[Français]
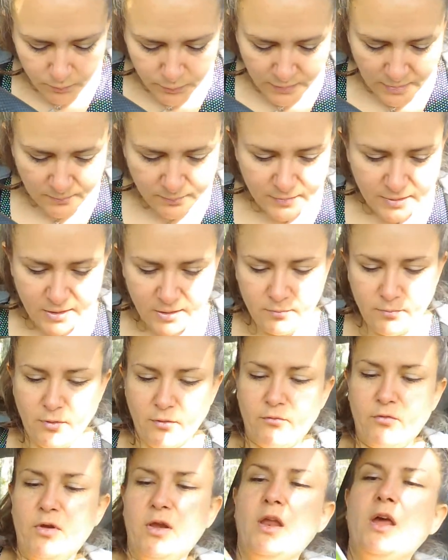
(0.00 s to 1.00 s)
après,
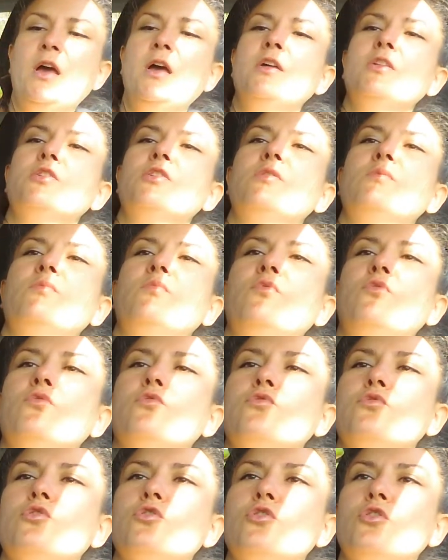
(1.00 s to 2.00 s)
ben voilà, j'ai
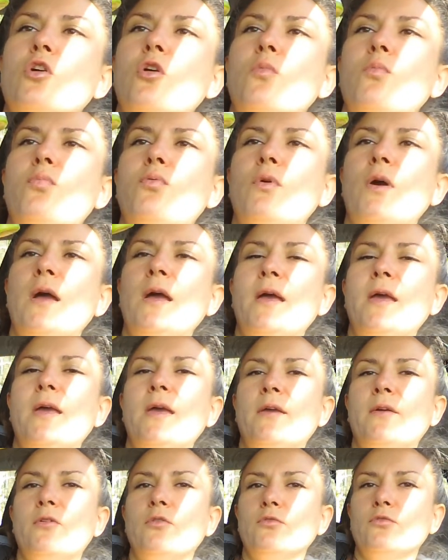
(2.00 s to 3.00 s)
mon
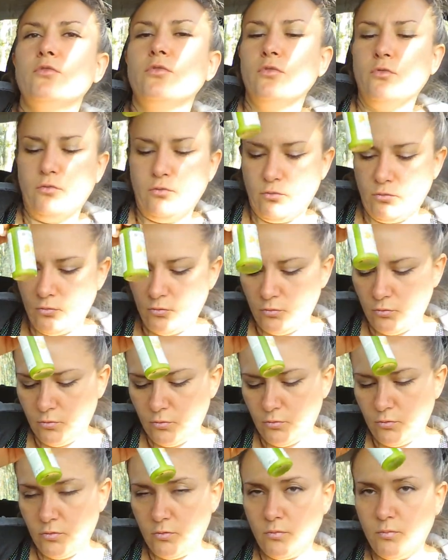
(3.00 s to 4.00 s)
shampoing. Quand voilà
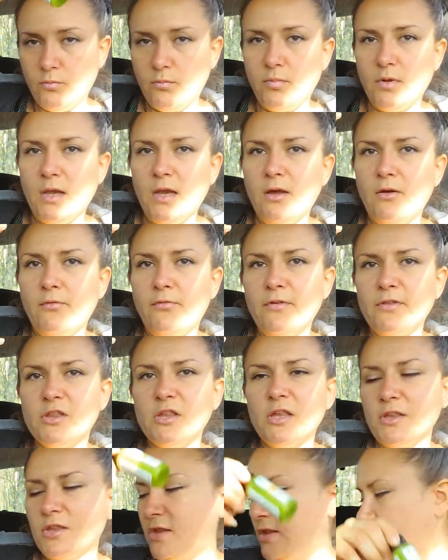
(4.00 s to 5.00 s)
euh, bah, là, en fait,
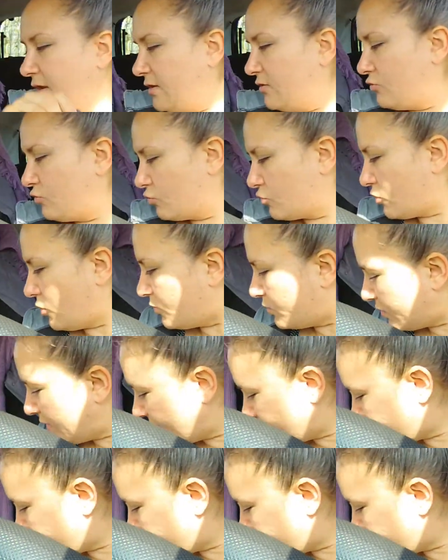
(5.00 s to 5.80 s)
j'ai acheté du shampoing